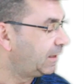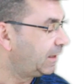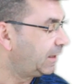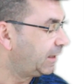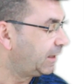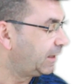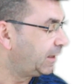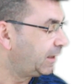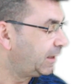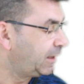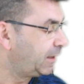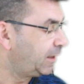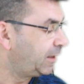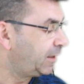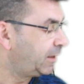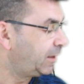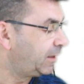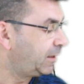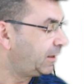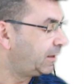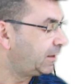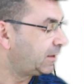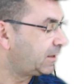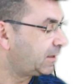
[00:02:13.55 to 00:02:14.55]

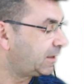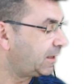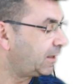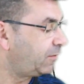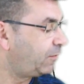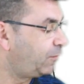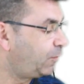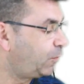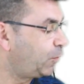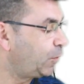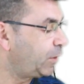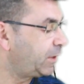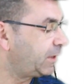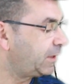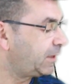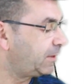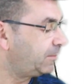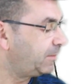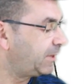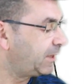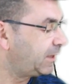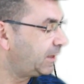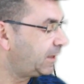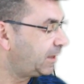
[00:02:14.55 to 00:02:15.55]
Eh, está
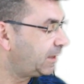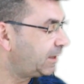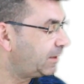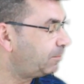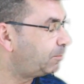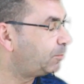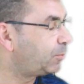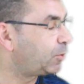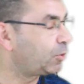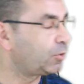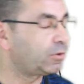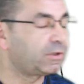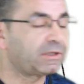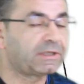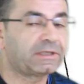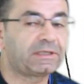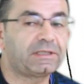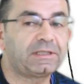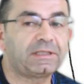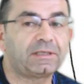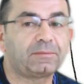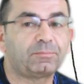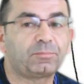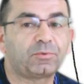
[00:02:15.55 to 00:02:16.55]
fuertemente
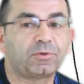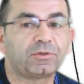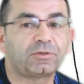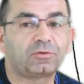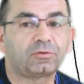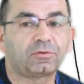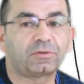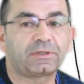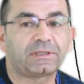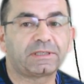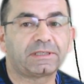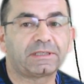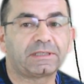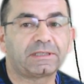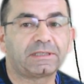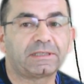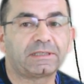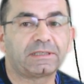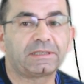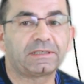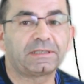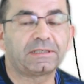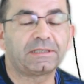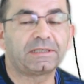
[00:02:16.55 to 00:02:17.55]
protegida, puesto
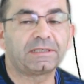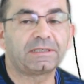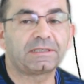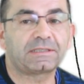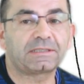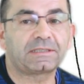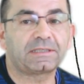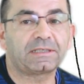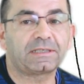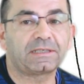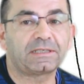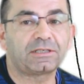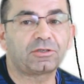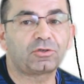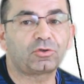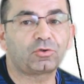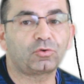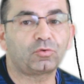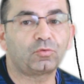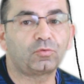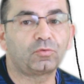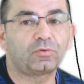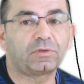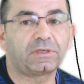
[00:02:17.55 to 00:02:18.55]
que esta
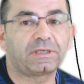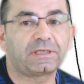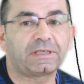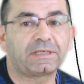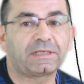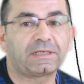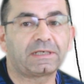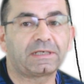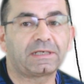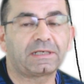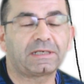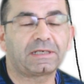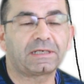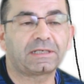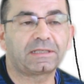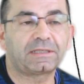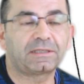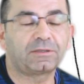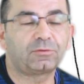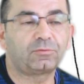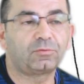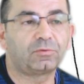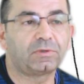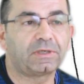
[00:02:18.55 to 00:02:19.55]
es una
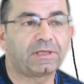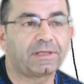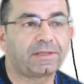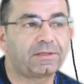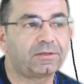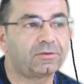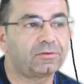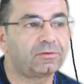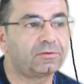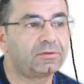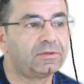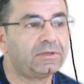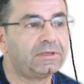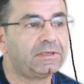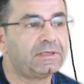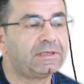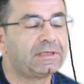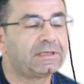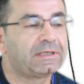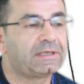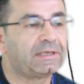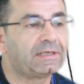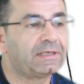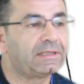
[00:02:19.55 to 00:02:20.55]
articulación
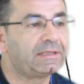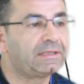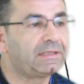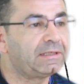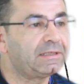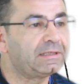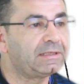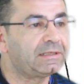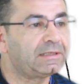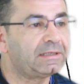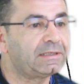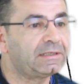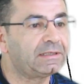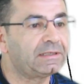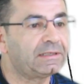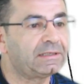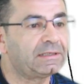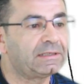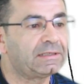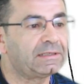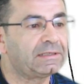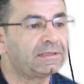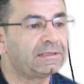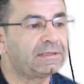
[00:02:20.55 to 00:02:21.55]
que
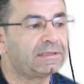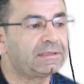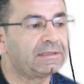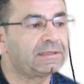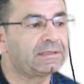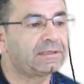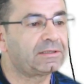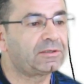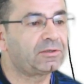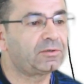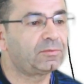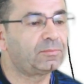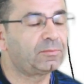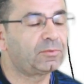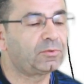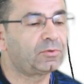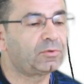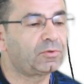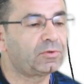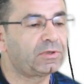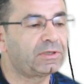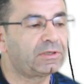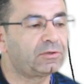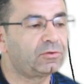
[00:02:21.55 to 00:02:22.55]
tiene,
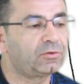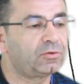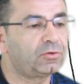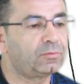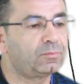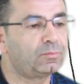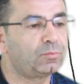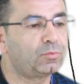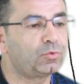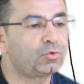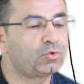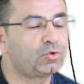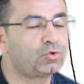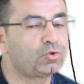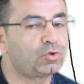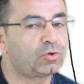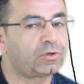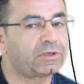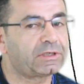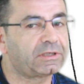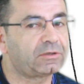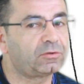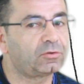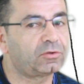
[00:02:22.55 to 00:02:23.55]
como digo yo,
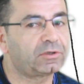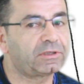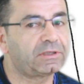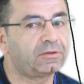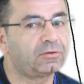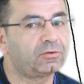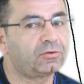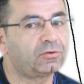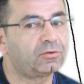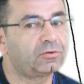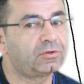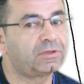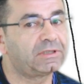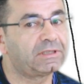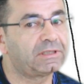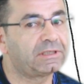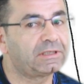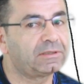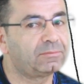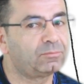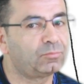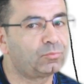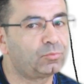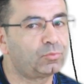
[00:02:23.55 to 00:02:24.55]
mucho recorrido, ¿no?
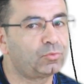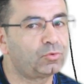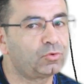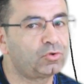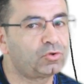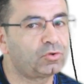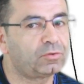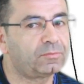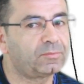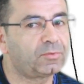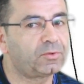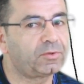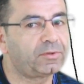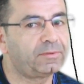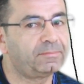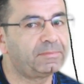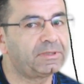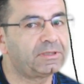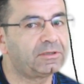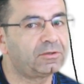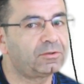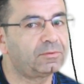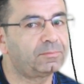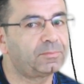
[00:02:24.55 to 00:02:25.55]
tiene mucho
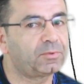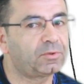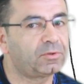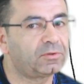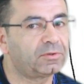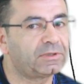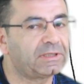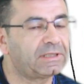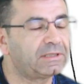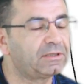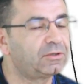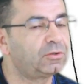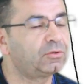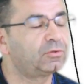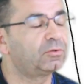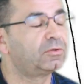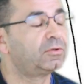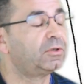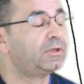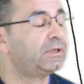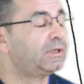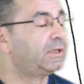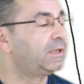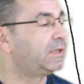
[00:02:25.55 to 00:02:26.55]
movimiento, por lo tanto,
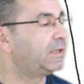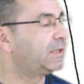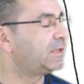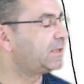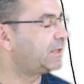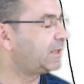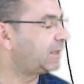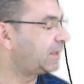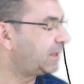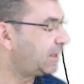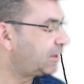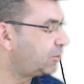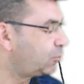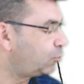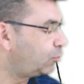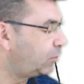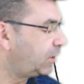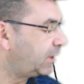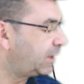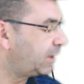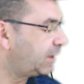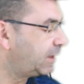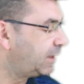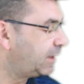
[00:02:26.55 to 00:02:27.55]
esta
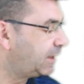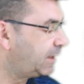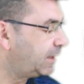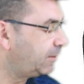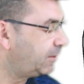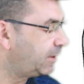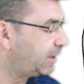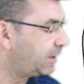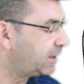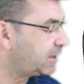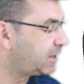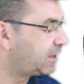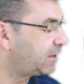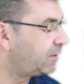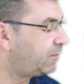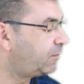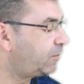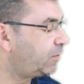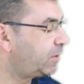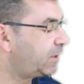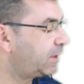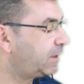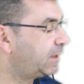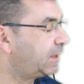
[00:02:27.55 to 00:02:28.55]
cápsula debe de ser
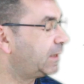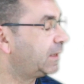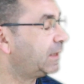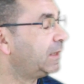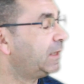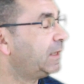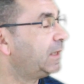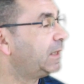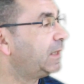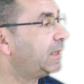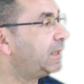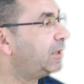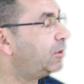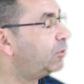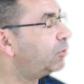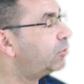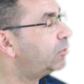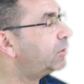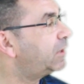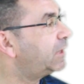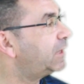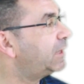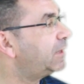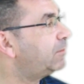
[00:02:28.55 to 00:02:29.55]
fuerte. Y
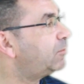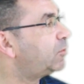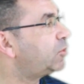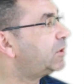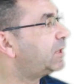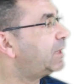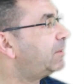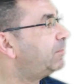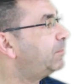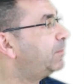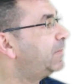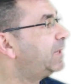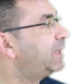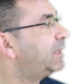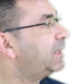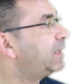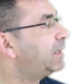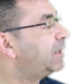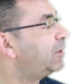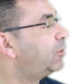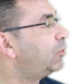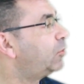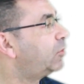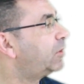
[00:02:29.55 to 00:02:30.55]
luego tenemos
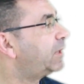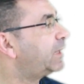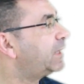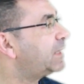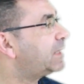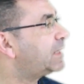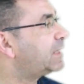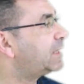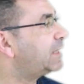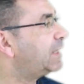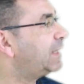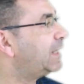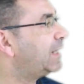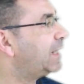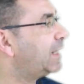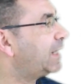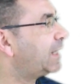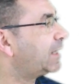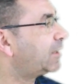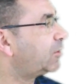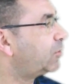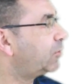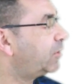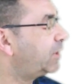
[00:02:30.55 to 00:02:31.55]
también lo que es
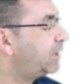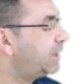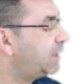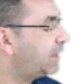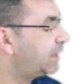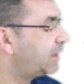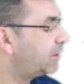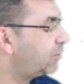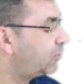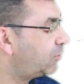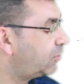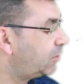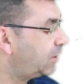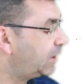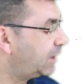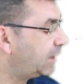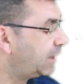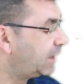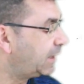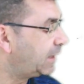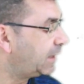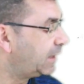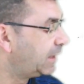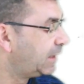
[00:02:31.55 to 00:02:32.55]
la rodilla, ¿no?
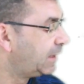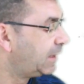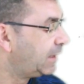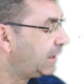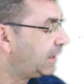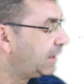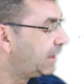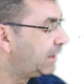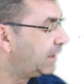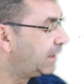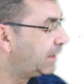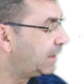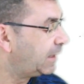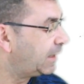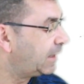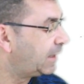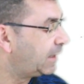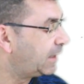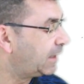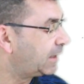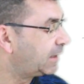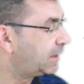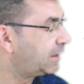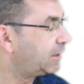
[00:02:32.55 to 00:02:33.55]
la,
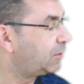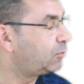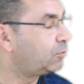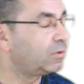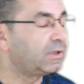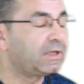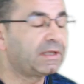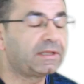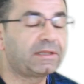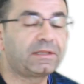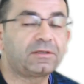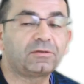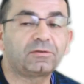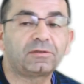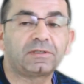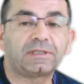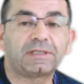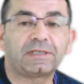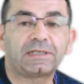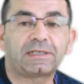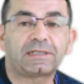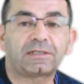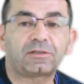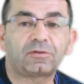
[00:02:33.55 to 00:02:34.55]
articulación
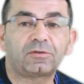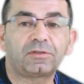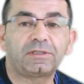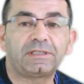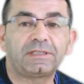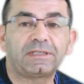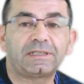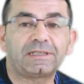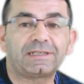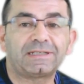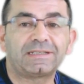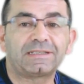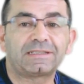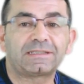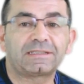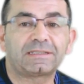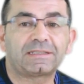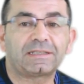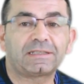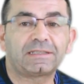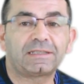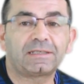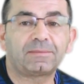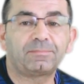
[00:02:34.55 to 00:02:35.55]
de la rodilla
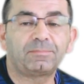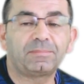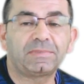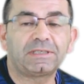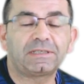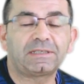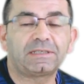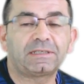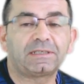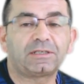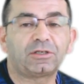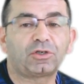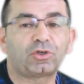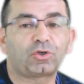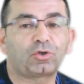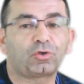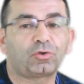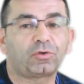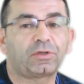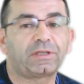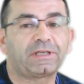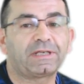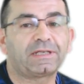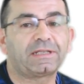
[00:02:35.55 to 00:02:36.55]
está también
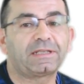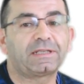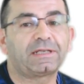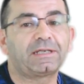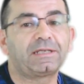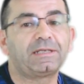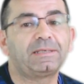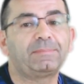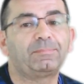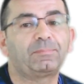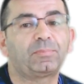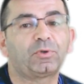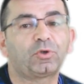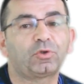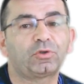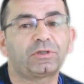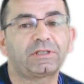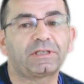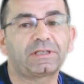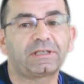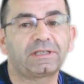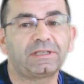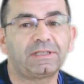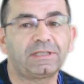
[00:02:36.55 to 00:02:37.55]
rodeada y
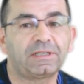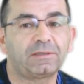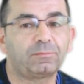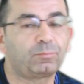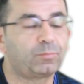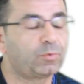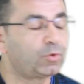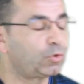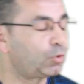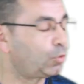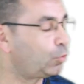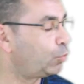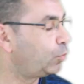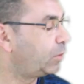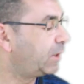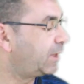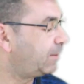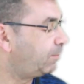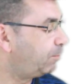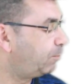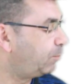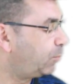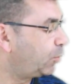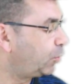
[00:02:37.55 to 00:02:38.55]
protegida por
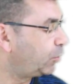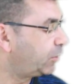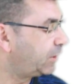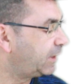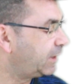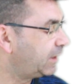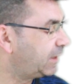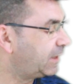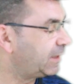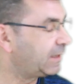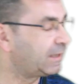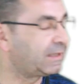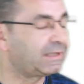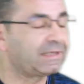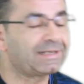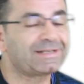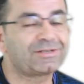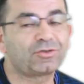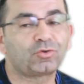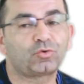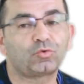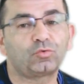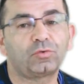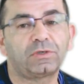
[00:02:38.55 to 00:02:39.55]
una potente
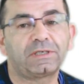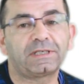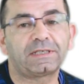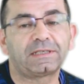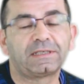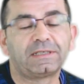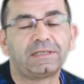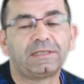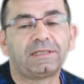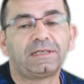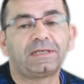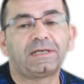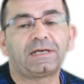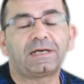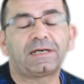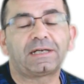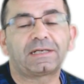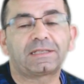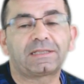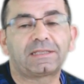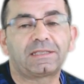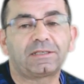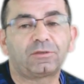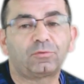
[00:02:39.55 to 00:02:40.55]
cápsula
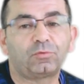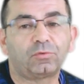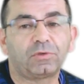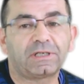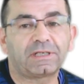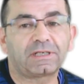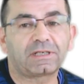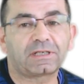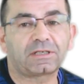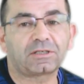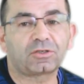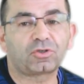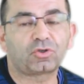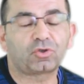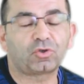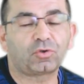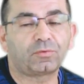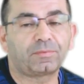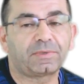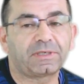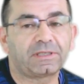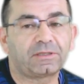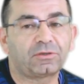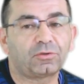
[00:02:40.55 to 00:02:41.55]
articular,
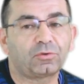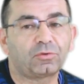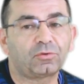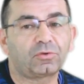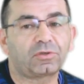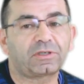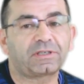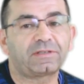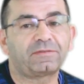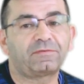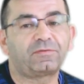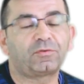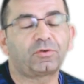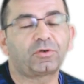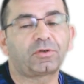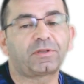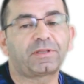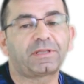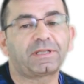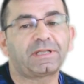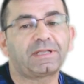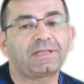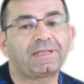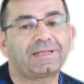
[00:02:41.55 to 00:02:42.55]
sobre todo
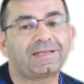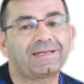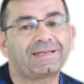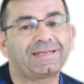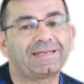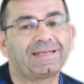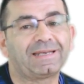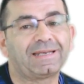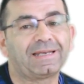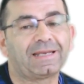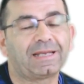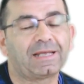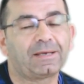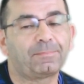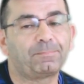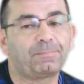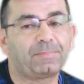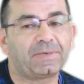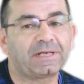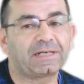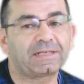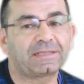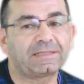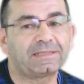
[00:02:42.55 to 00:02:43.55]
reforzada en
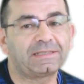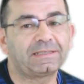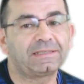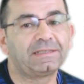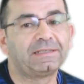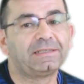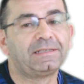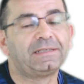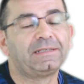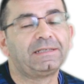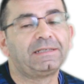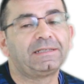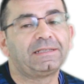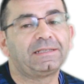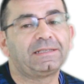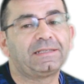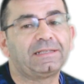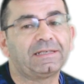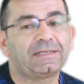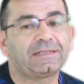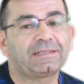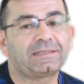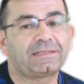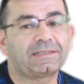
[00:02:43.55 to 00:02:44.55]
la parte
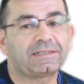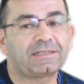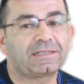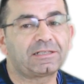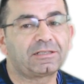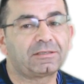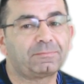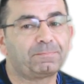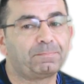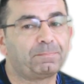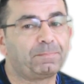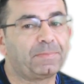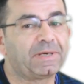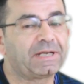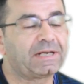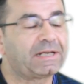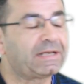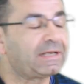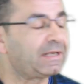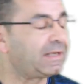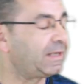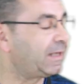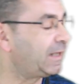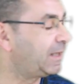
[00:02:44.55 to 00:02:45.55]
de atrás
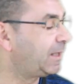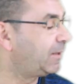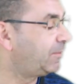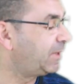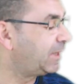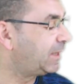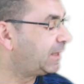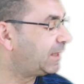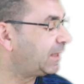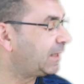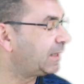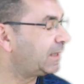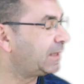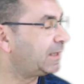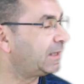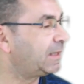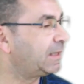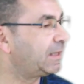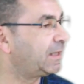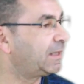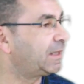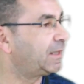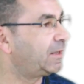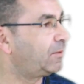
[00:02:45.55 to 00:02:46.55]
para
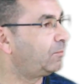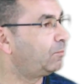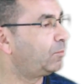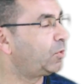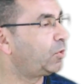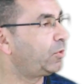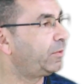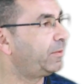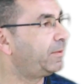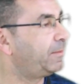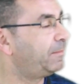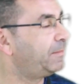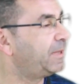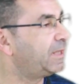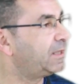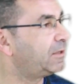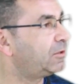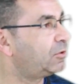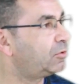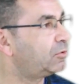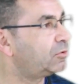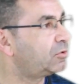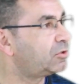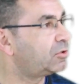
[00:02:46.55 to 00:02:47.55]
evitar eh,
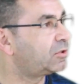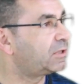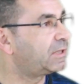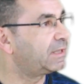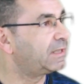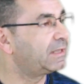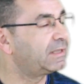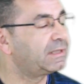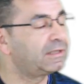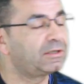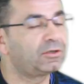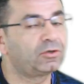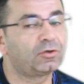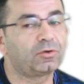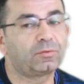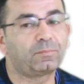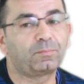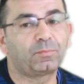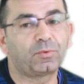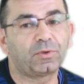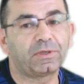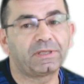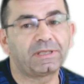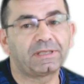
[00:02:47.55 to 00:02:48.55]
movimientos que nos
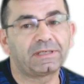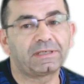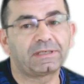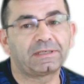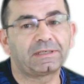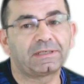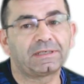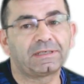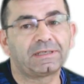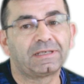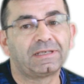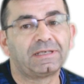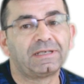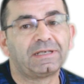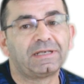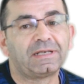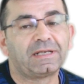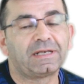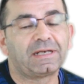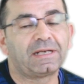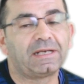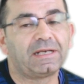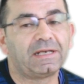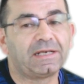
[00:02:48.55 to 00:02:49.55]
pueden
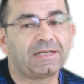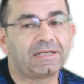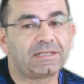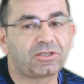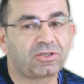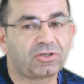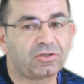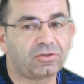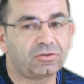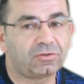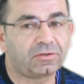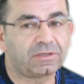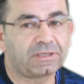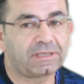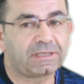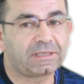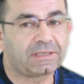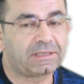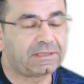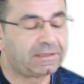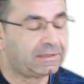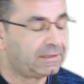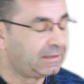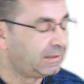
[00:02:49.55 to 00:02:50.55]

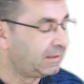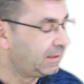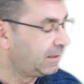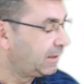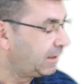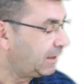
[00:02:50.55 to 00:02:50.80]
lesionar.